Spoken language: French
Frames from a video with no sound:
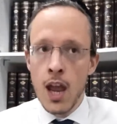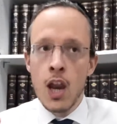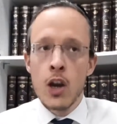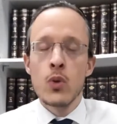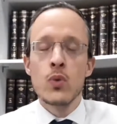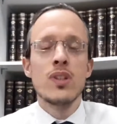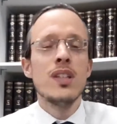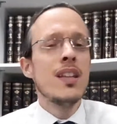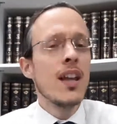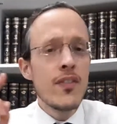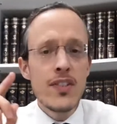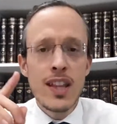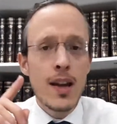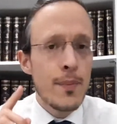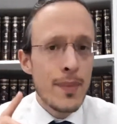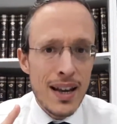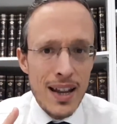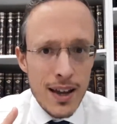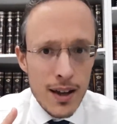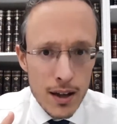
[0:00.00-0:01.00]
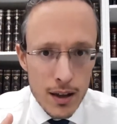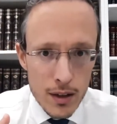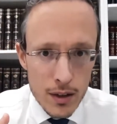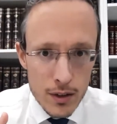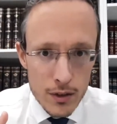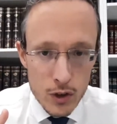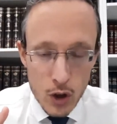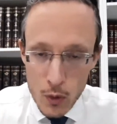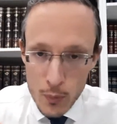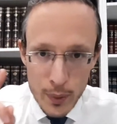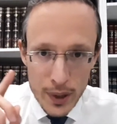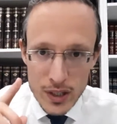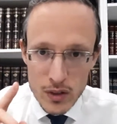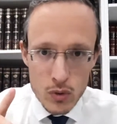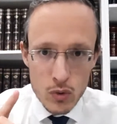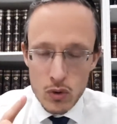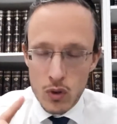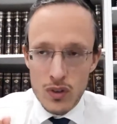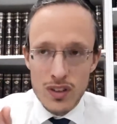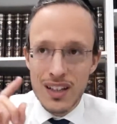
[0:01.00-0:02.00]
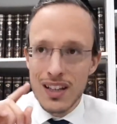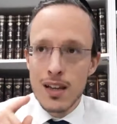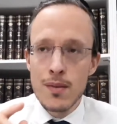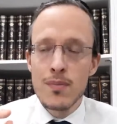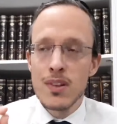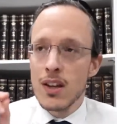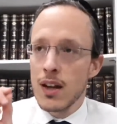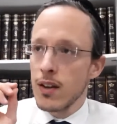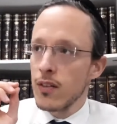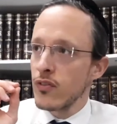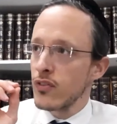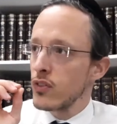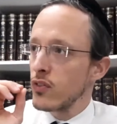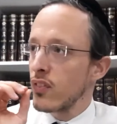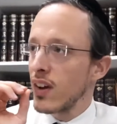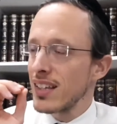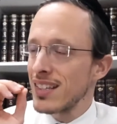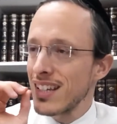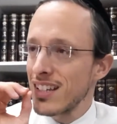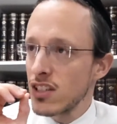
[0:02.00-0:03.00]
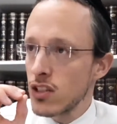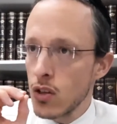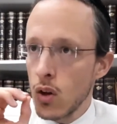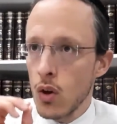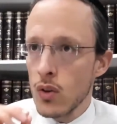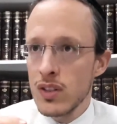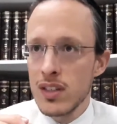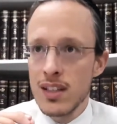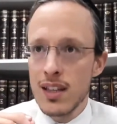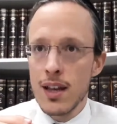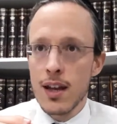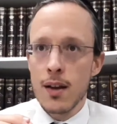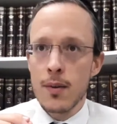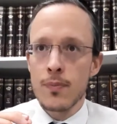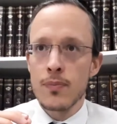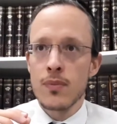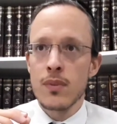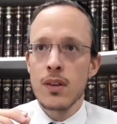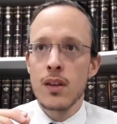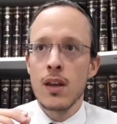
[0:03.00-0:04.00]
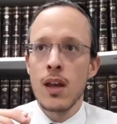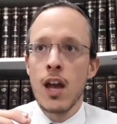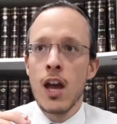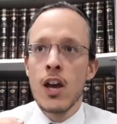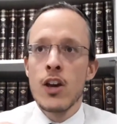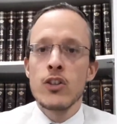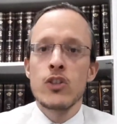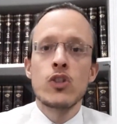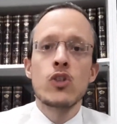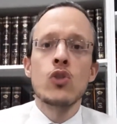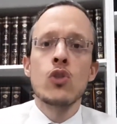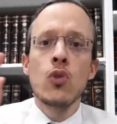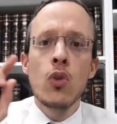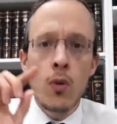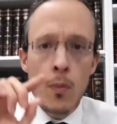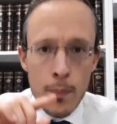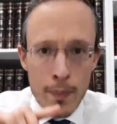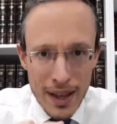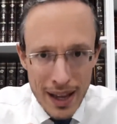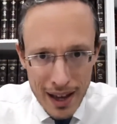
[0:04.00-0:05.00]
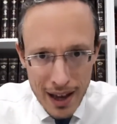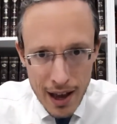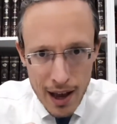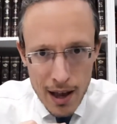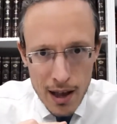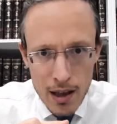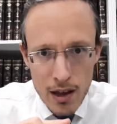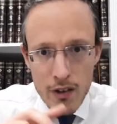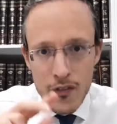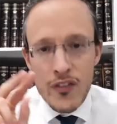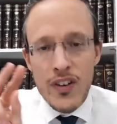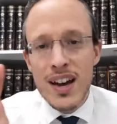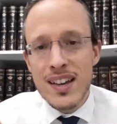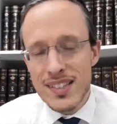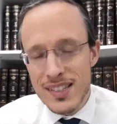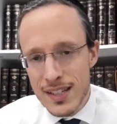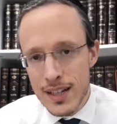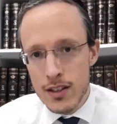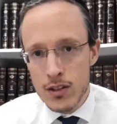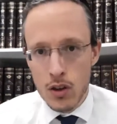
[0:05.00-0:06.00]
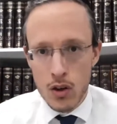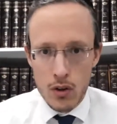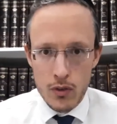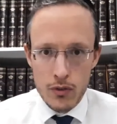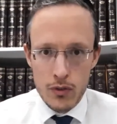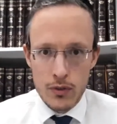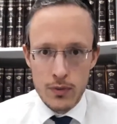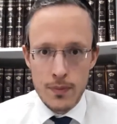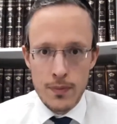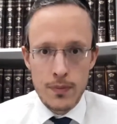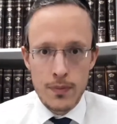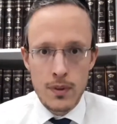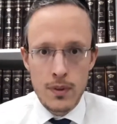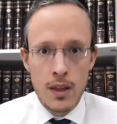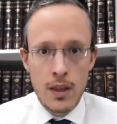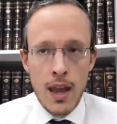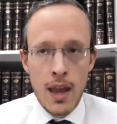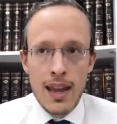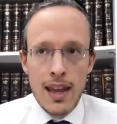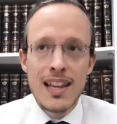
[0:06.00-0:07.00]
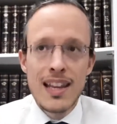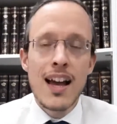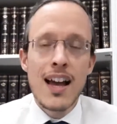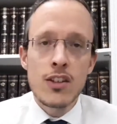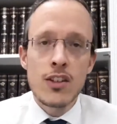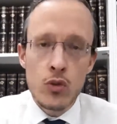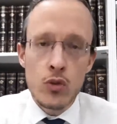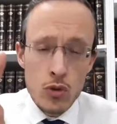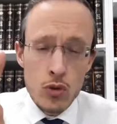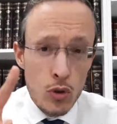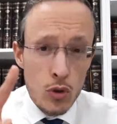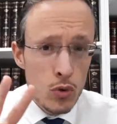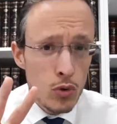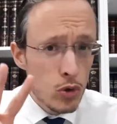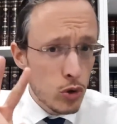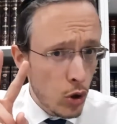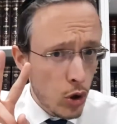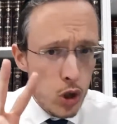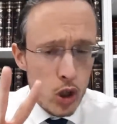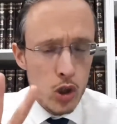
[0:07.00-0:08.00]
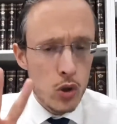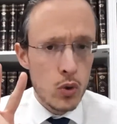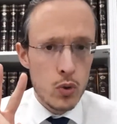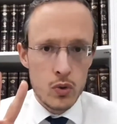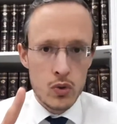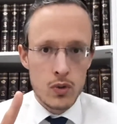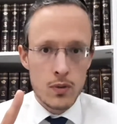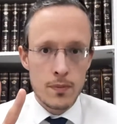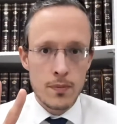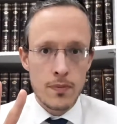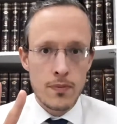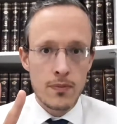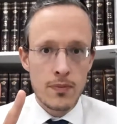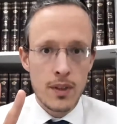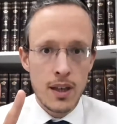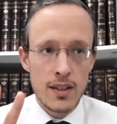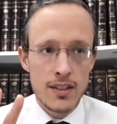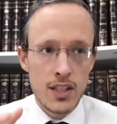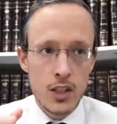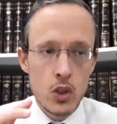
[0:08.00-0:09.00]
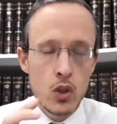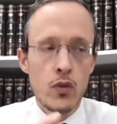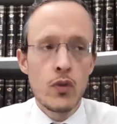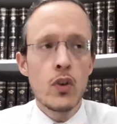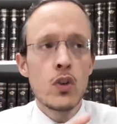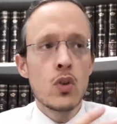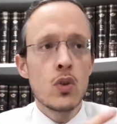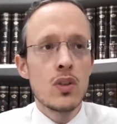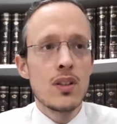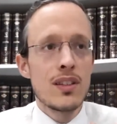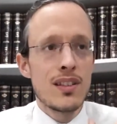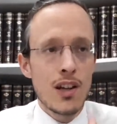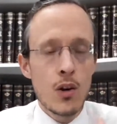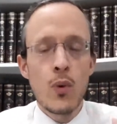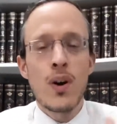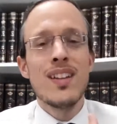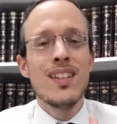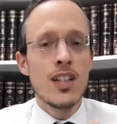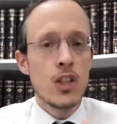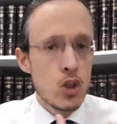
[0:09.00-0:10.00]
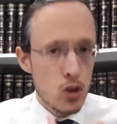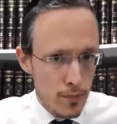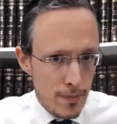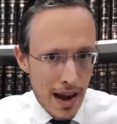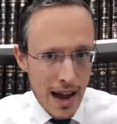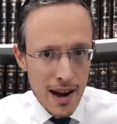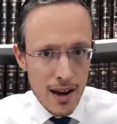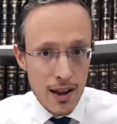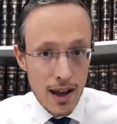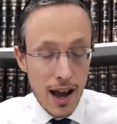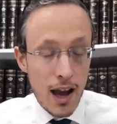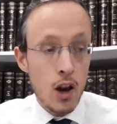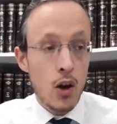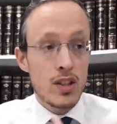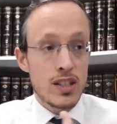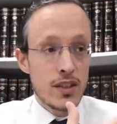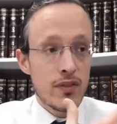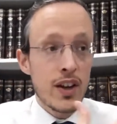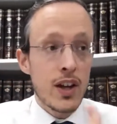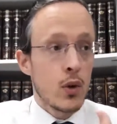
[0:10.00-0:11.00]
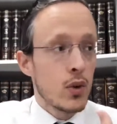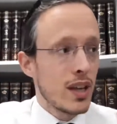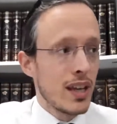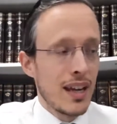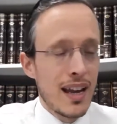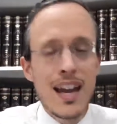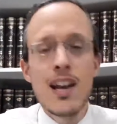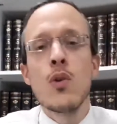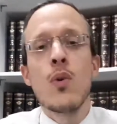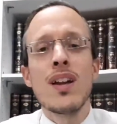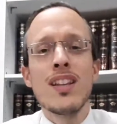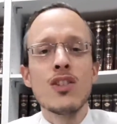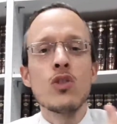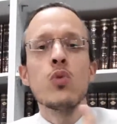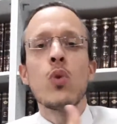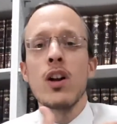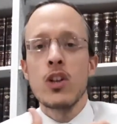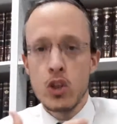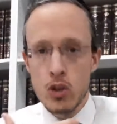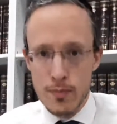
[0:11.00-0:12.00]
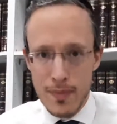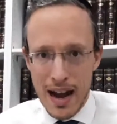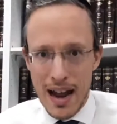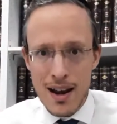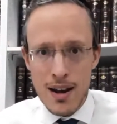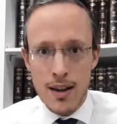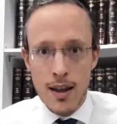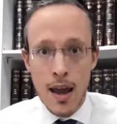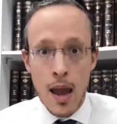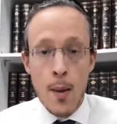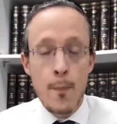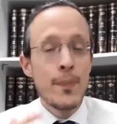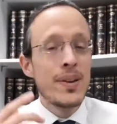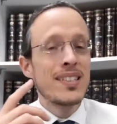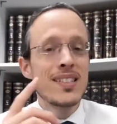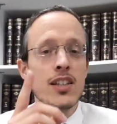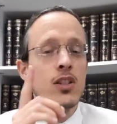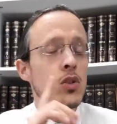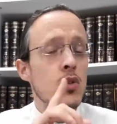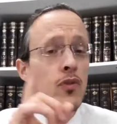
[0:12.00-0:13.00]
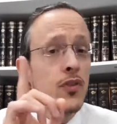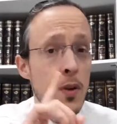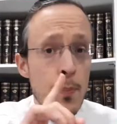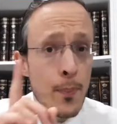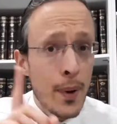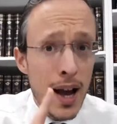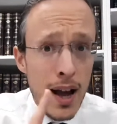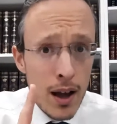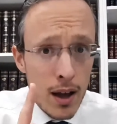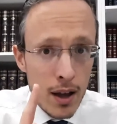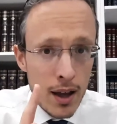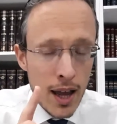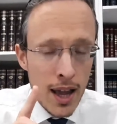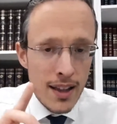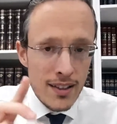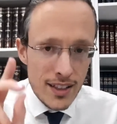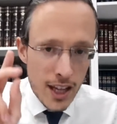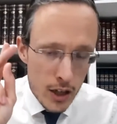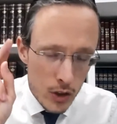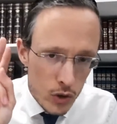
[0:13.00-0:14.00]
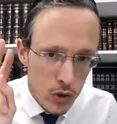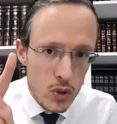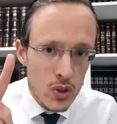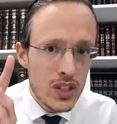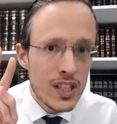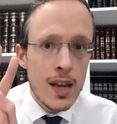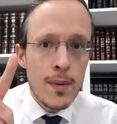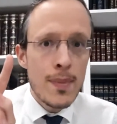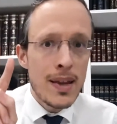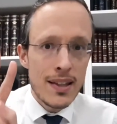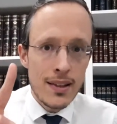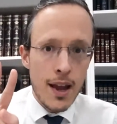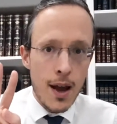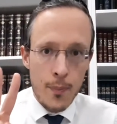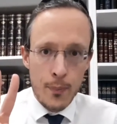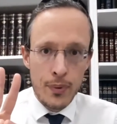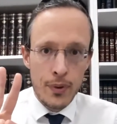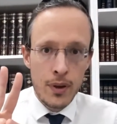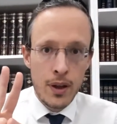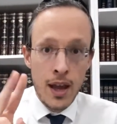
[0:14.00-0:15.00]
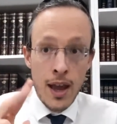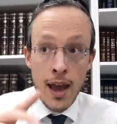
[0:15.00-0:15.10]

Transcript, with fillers: Nous dit David Ameller dans le Passouk dans Télim une phrase extraordinaire. Sourmera va à setov. Il a attendu de nous deux choses. Si tu veux te t'éloigner du mal, alors c'est vrai, ok, éloigne-toi du mal, mais ça suffit pas. T'as une deuxième étape.